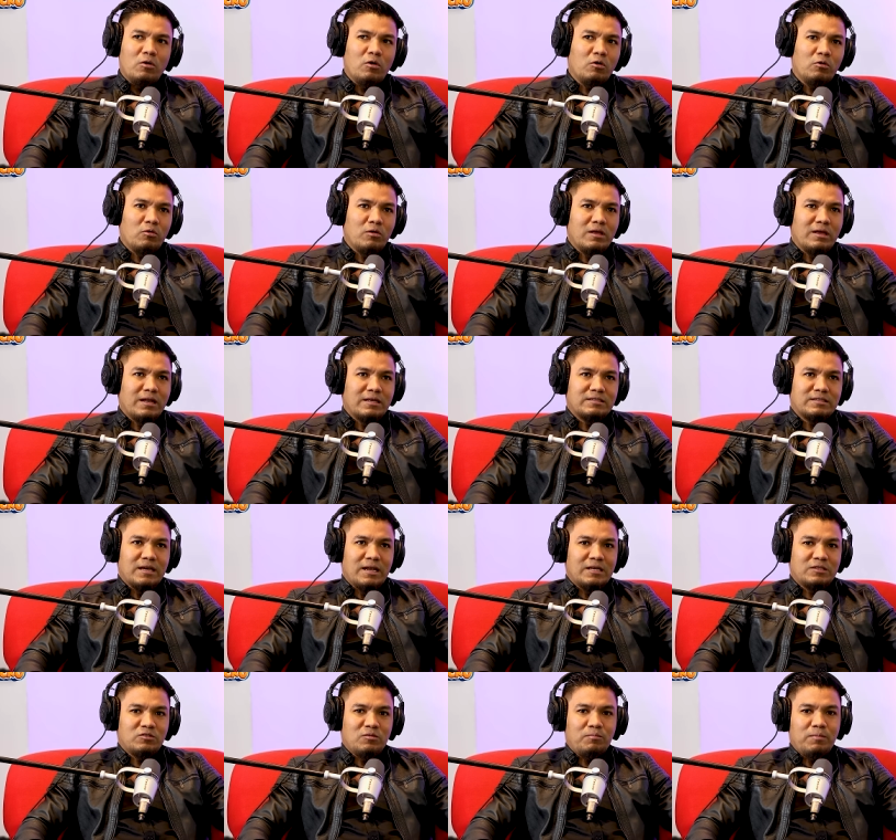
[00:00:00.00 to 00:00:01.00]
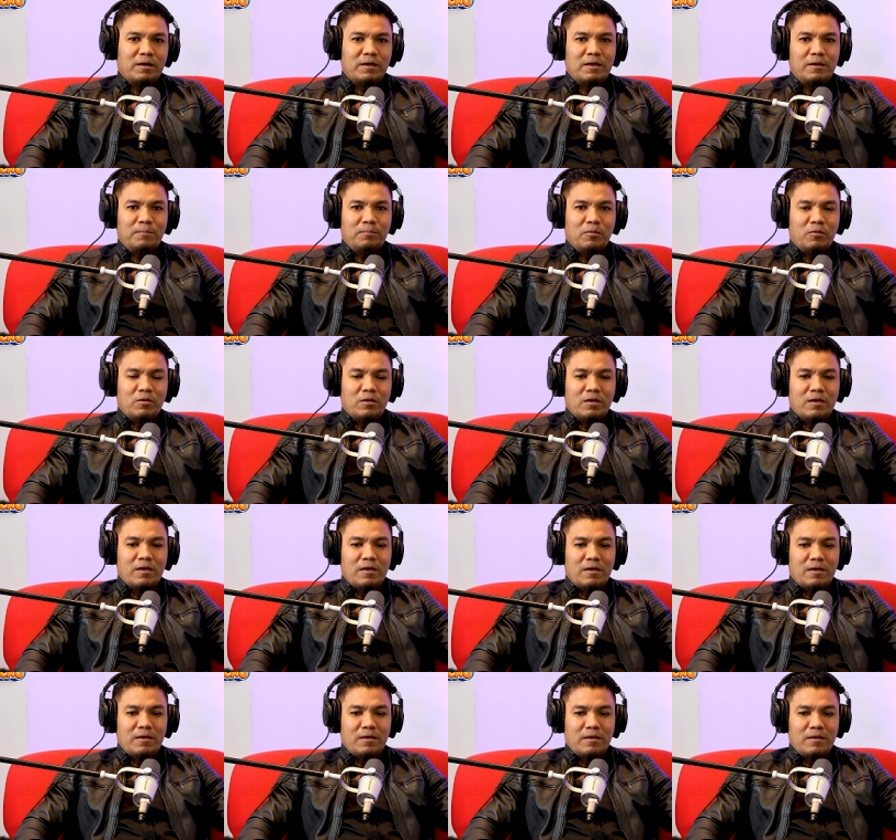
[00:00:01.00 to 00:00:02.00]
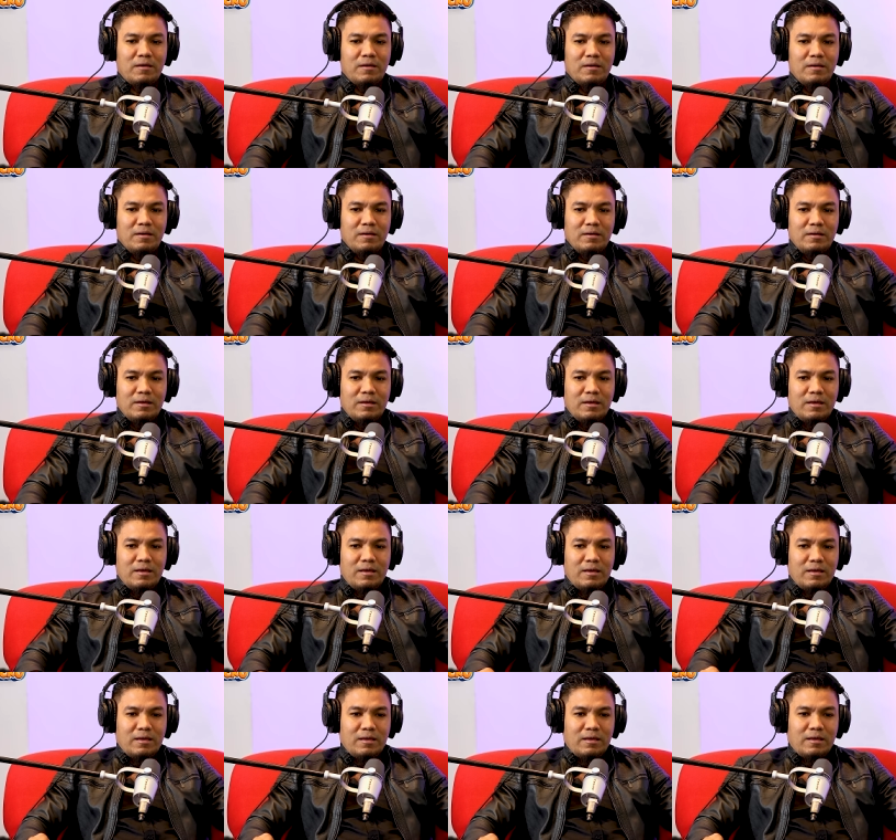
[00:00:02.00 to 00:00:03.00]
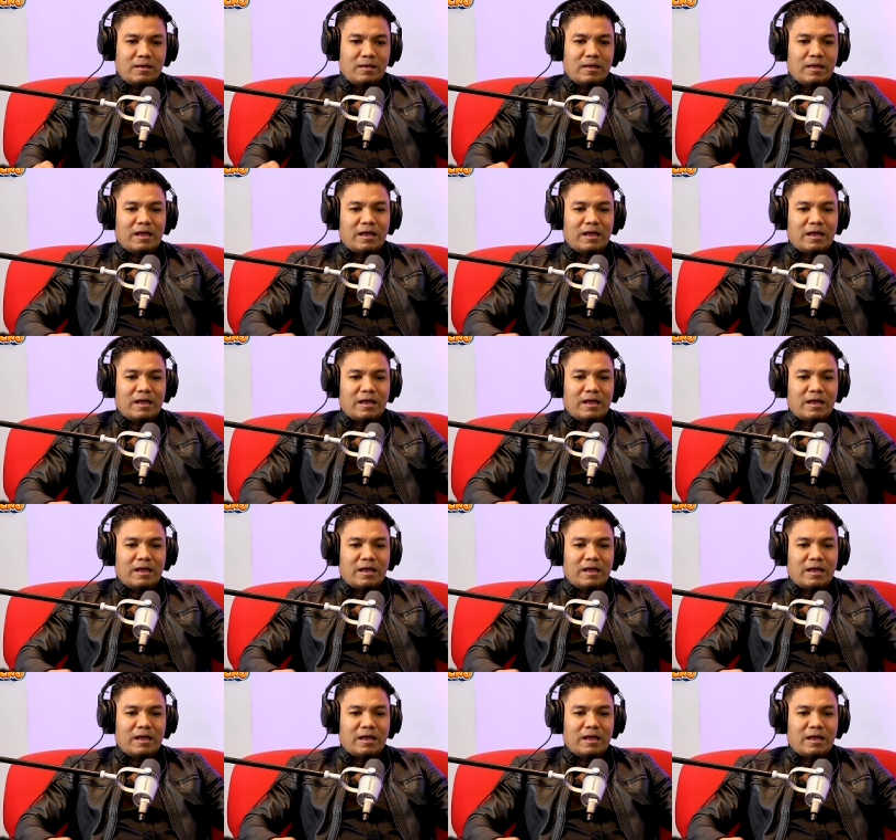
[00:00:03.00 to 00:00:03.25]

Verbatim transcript: logró ingresar a su país porque eh,